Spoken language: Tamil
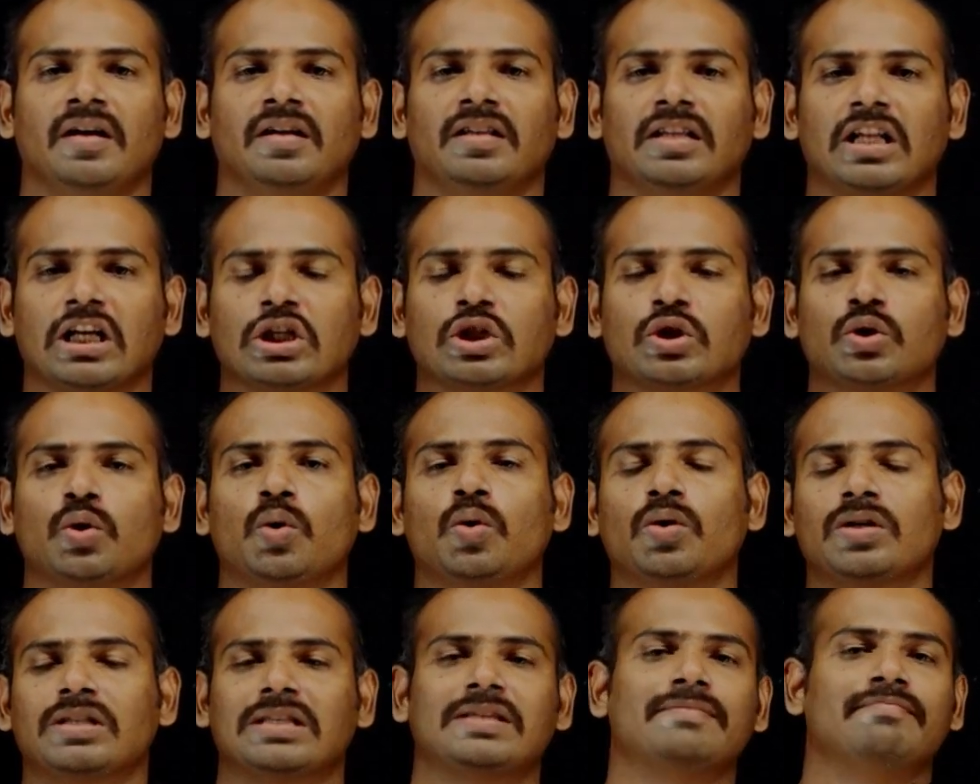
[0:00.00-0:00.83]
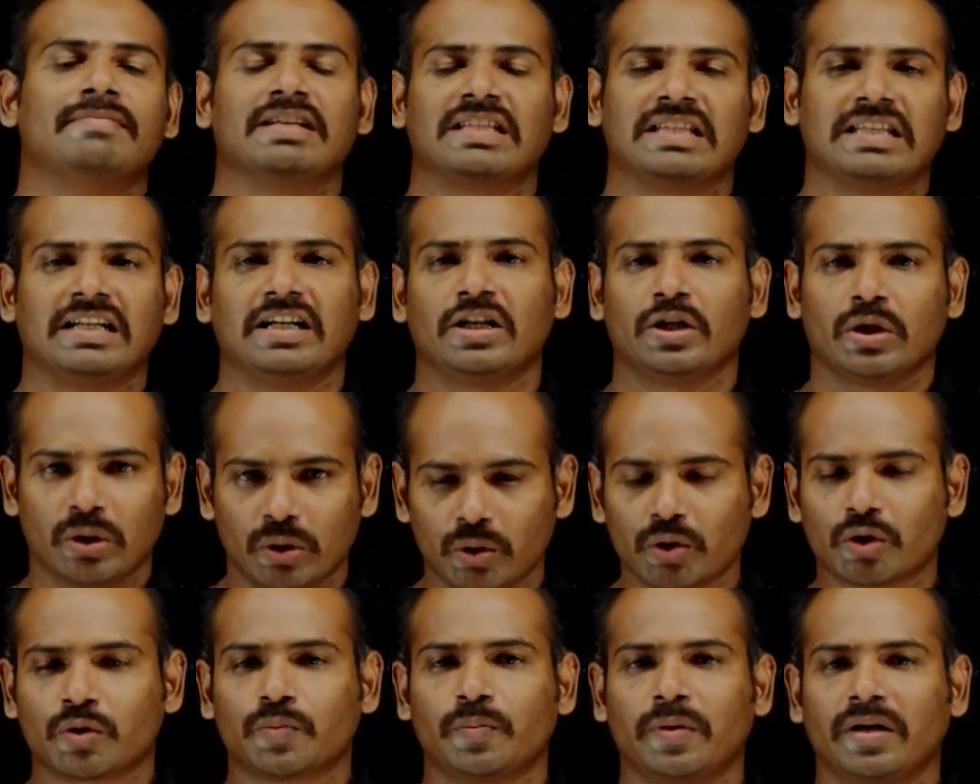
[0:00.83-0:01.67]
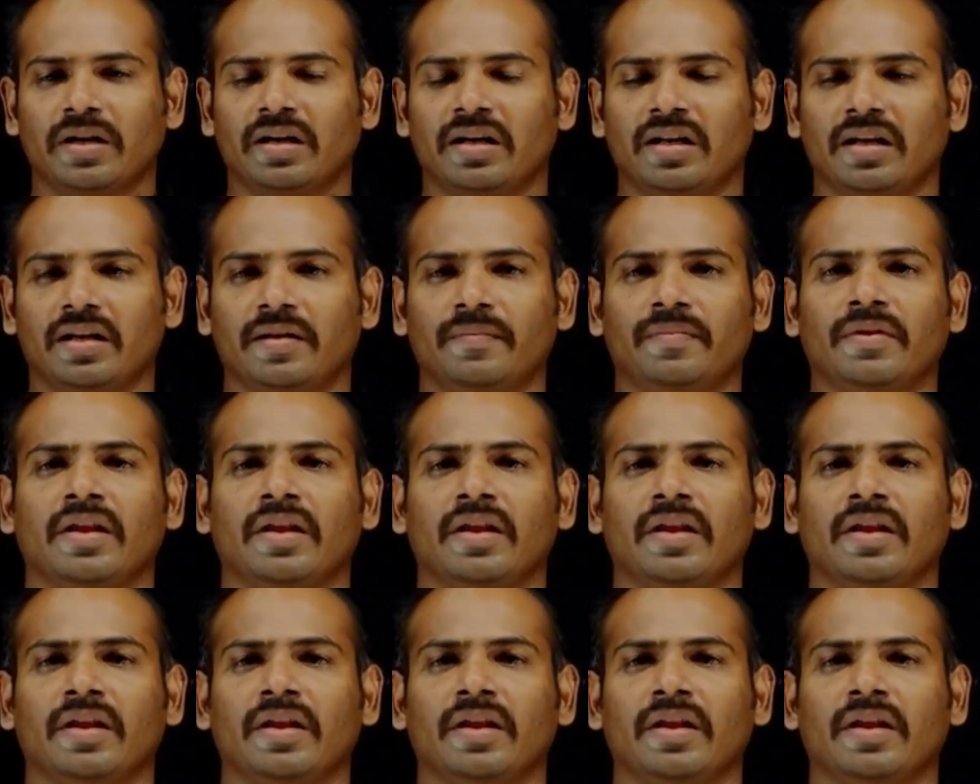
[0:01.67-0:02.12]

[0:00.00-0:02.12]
இந்த ஸ்டோக்ஸ் மெத்தடை யூஸ் பண்ணி